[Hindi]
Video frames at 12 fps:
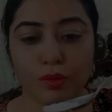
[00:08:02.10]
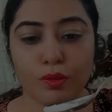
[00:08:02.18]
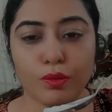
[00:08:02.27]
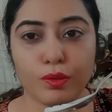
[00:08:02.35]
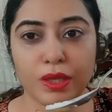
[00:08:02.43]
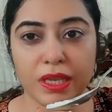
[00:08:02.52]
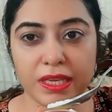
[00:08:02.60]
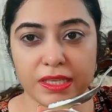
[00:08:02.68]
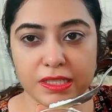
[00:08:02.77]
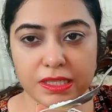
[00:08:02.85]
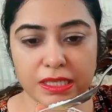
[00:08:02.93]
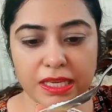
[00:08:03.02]
तो ये
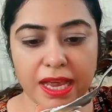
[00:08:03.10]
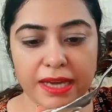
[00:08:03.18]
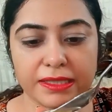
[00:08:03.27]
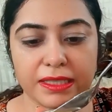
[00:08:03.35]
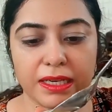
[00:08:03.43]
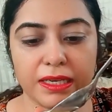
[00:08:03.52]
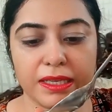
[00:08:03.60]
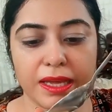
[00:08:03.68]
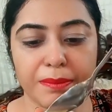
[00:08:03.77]
चीनी ऐड कर ली